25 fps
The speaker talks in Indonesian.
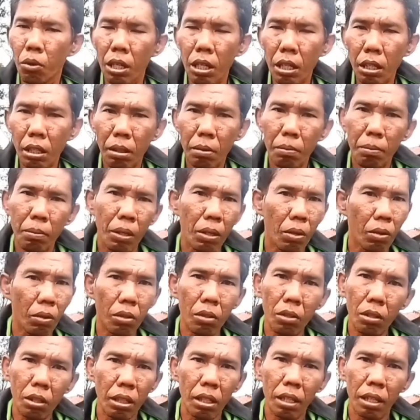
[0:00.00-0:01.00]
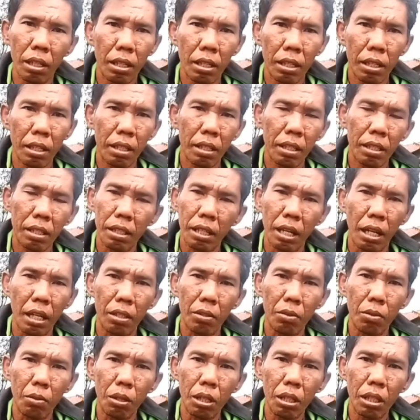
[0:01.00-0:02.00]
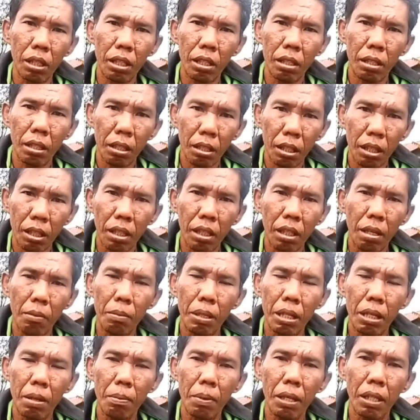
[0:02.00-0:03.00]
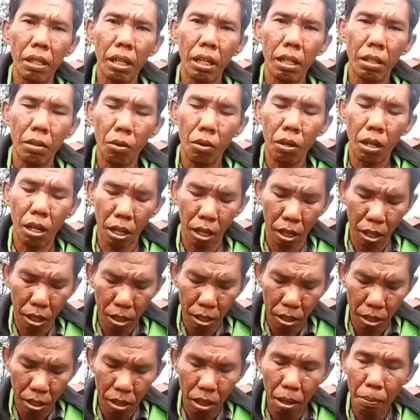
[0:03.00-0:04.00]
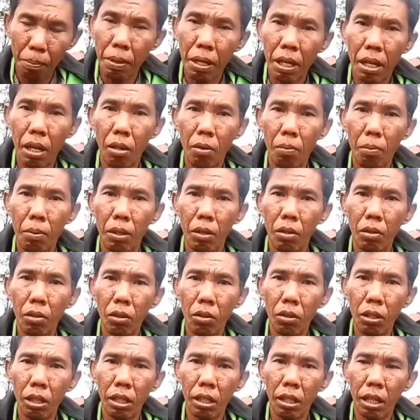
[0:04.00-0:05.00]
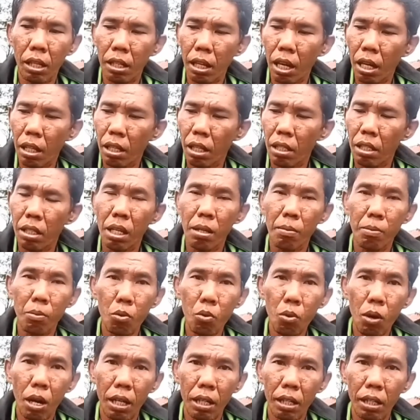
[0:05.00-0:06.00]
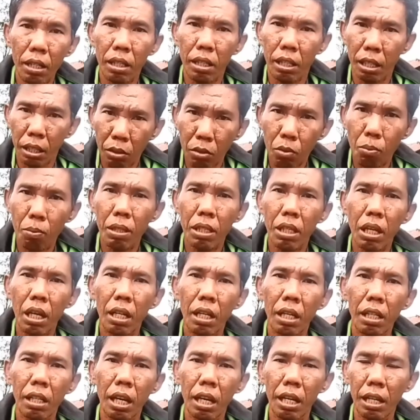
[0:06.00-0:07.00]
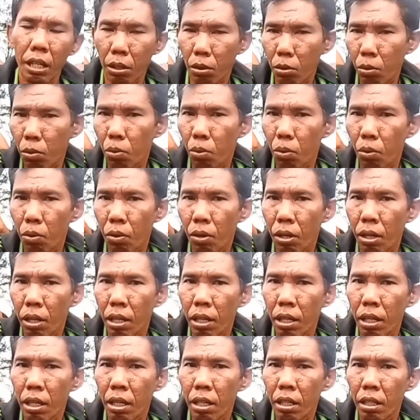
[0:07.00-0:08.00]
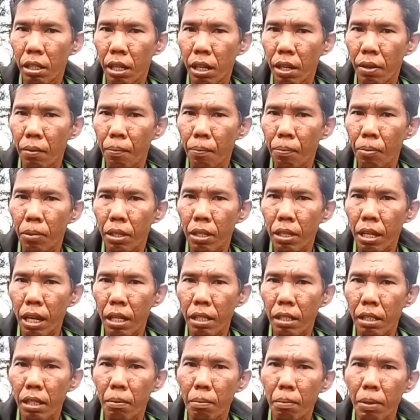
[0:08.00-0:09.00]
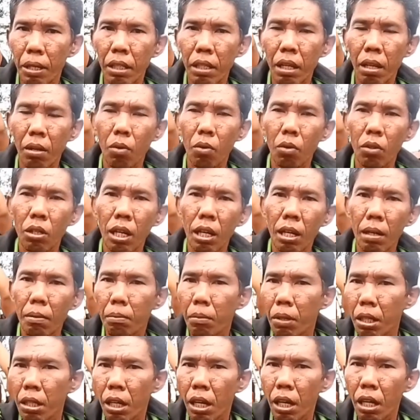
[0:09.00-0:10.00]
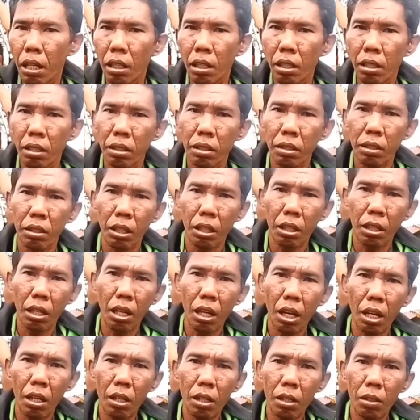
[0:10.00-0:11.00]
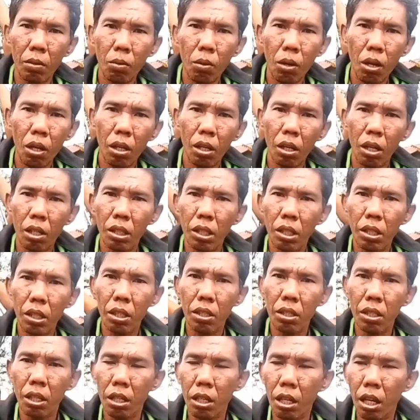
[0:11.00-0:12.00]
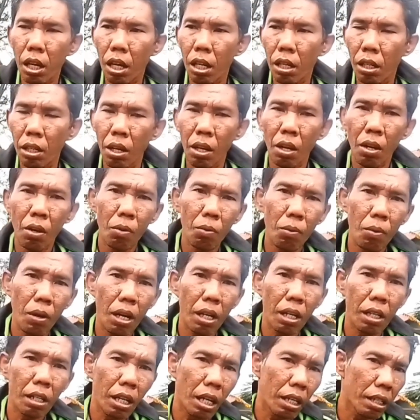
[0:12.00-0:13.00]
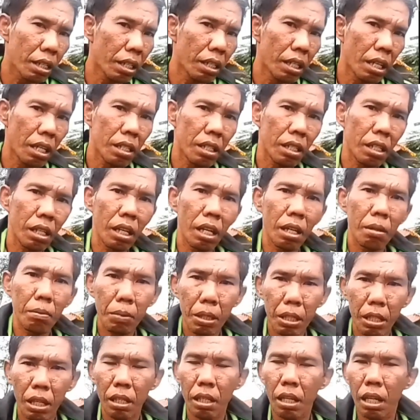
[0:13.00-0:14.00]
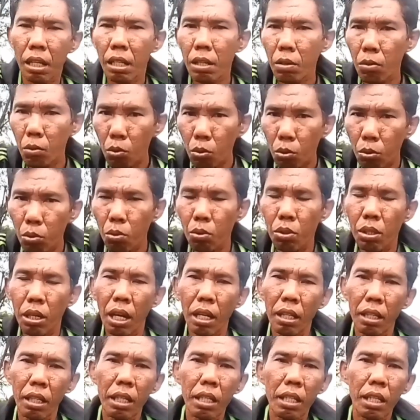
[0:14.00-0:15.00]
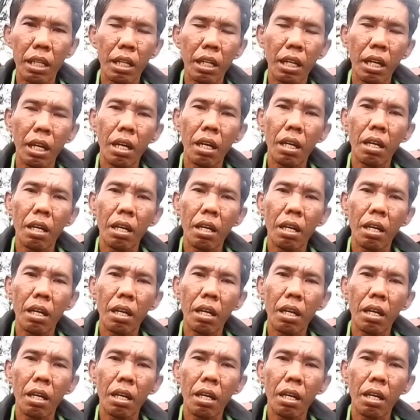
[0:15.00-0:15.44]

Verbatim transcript: mungkin penonton sangat sulit kita mendapatkan dolar tapi kalau penonton kita di atas ribuan itu bisa kita hitung jangan sampai tergoda melihat channel lain wah gajinya sekian wah gajinya sekian bisa jadi untuk saat ini